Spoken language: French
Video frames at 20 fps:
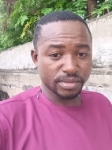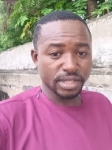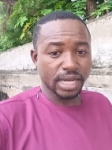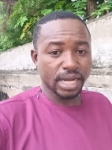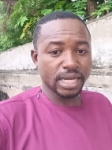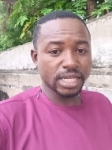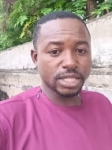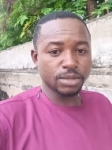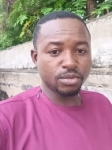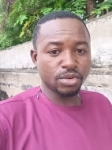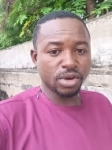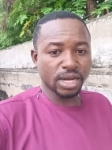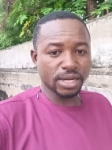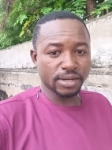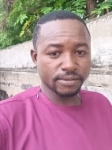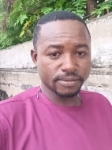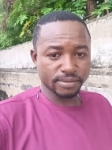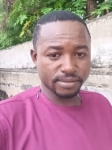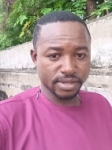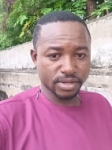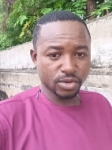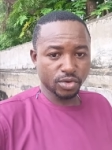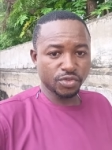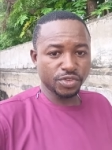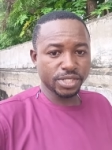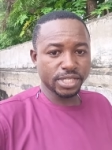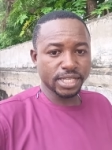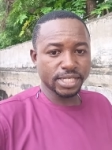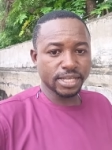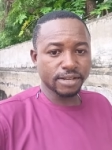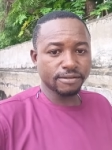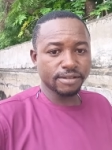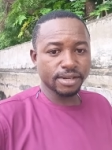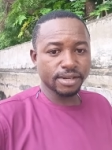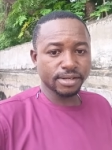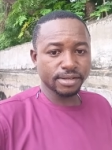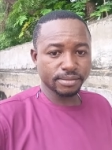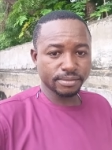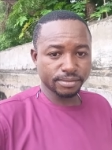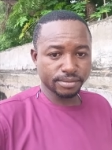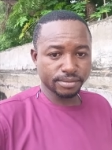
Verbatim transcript: Alex Boukal, le fils de savants.